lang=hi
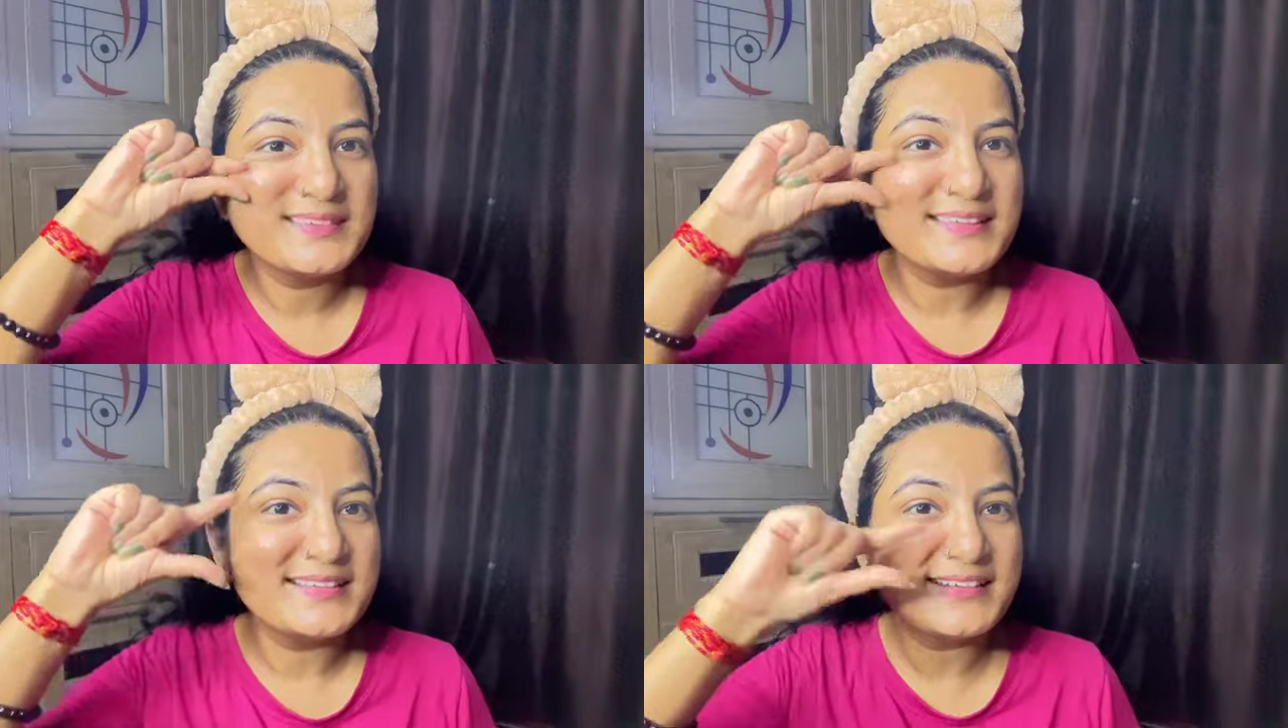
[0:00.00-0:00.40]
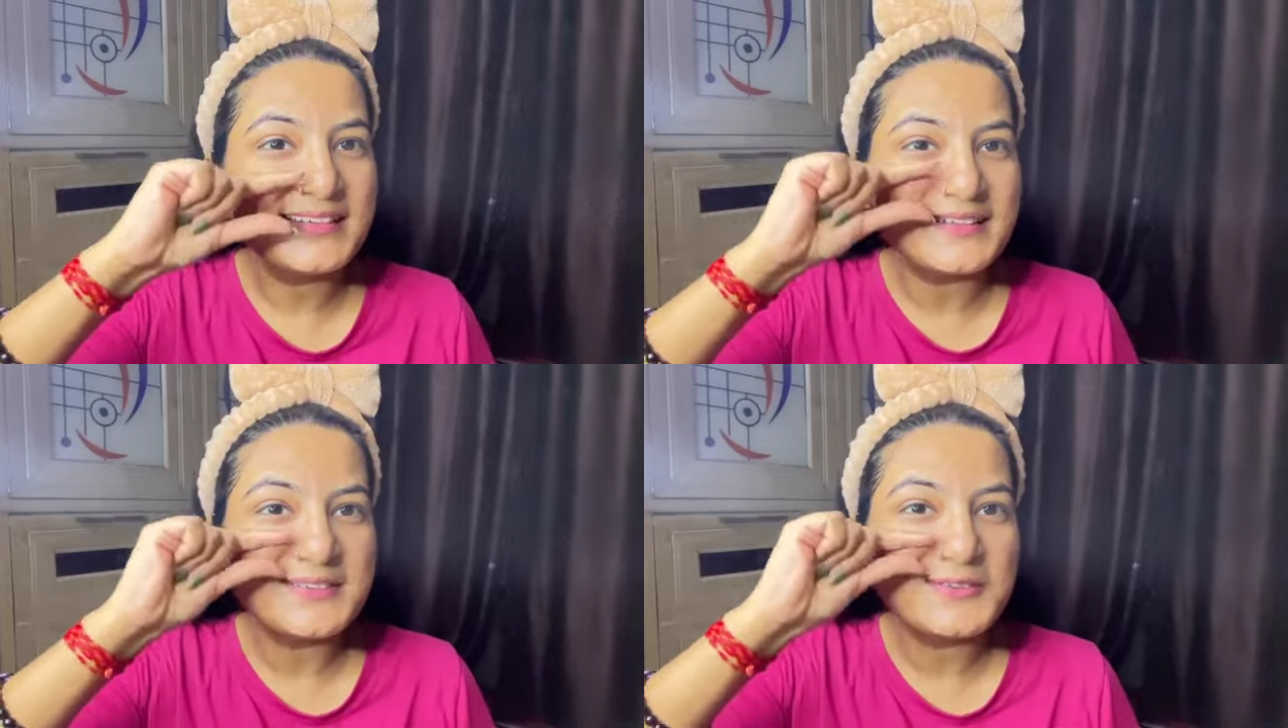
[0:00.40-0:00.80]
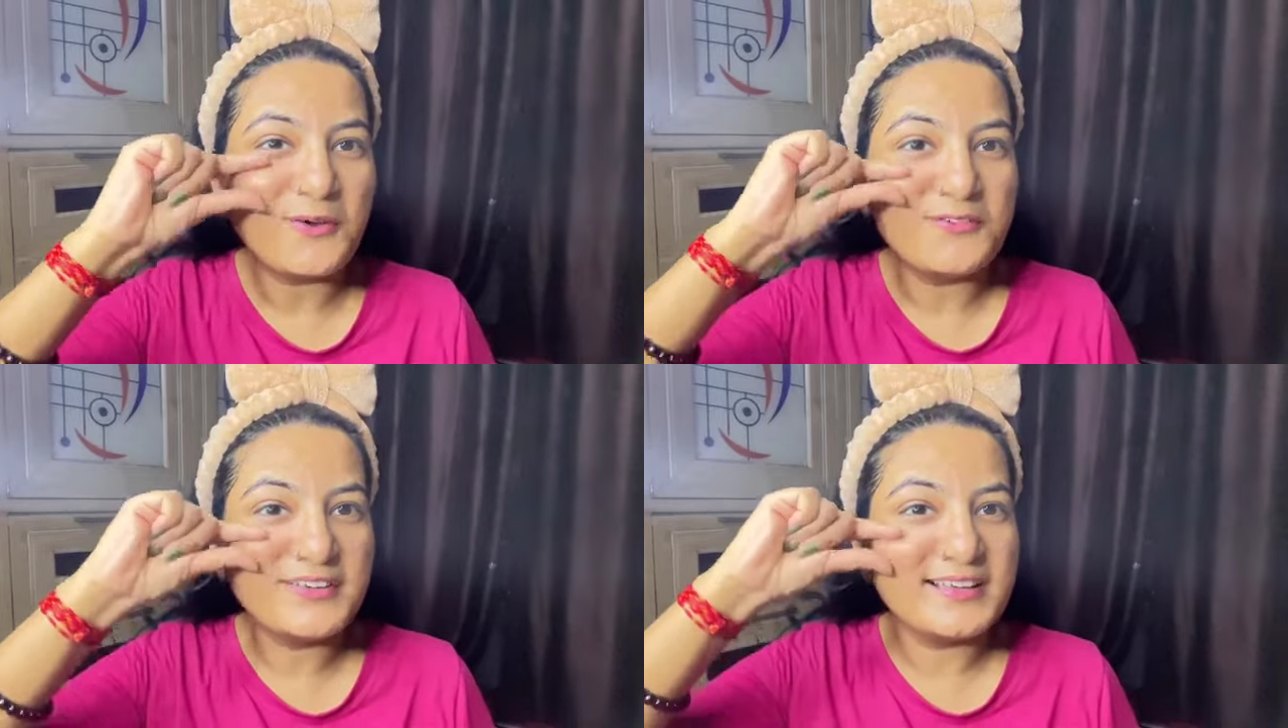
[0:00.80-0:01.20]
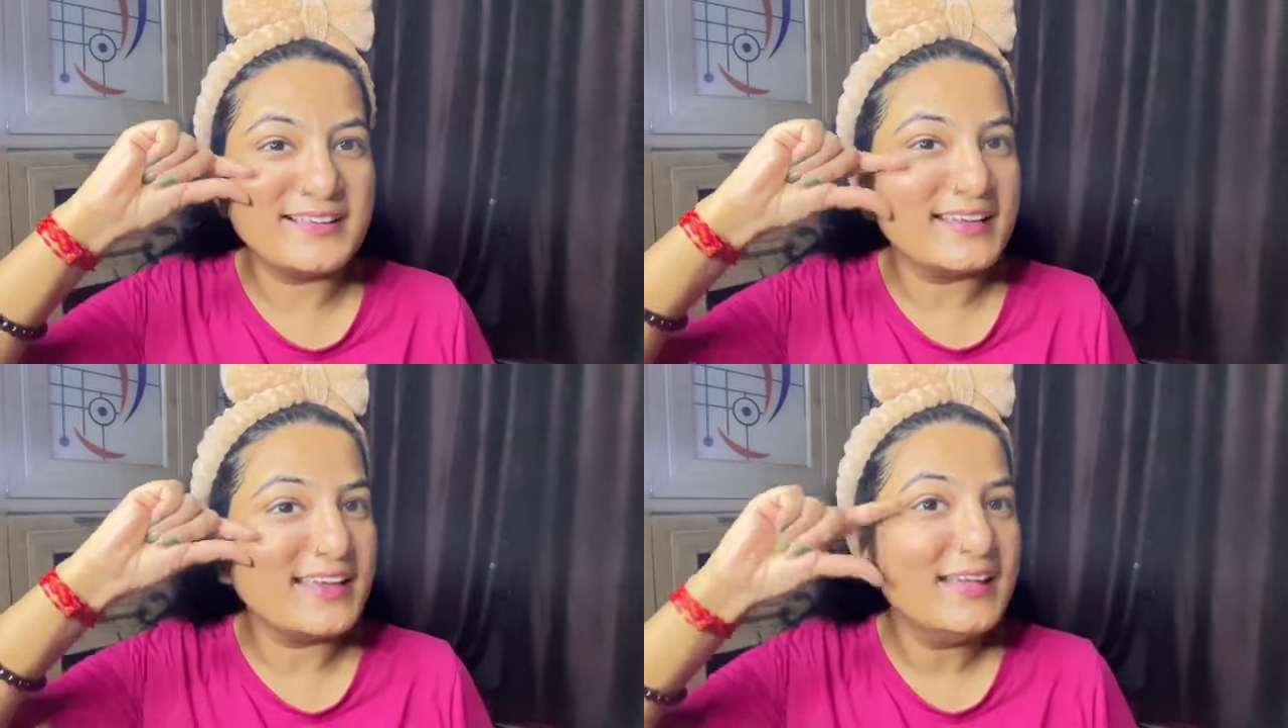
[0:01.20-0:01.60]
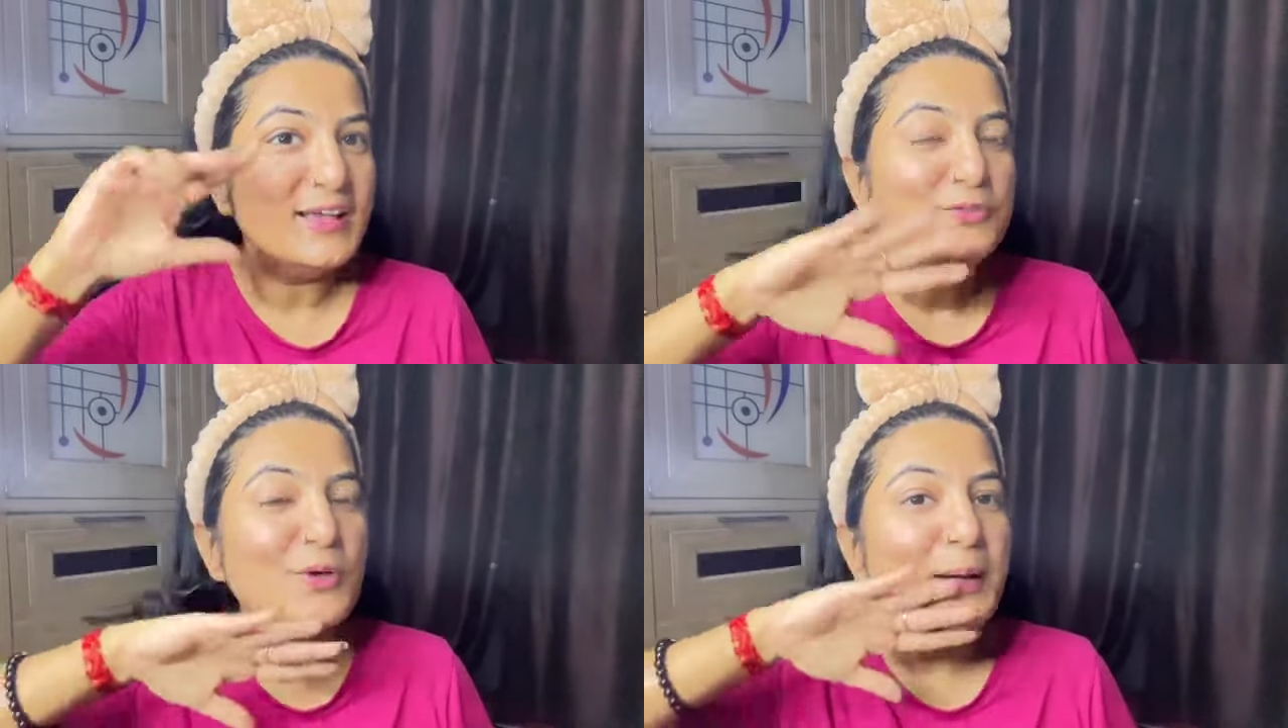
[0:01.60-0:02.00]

कितनी ज़्यादा सॉफ्ट लग रही है सो so,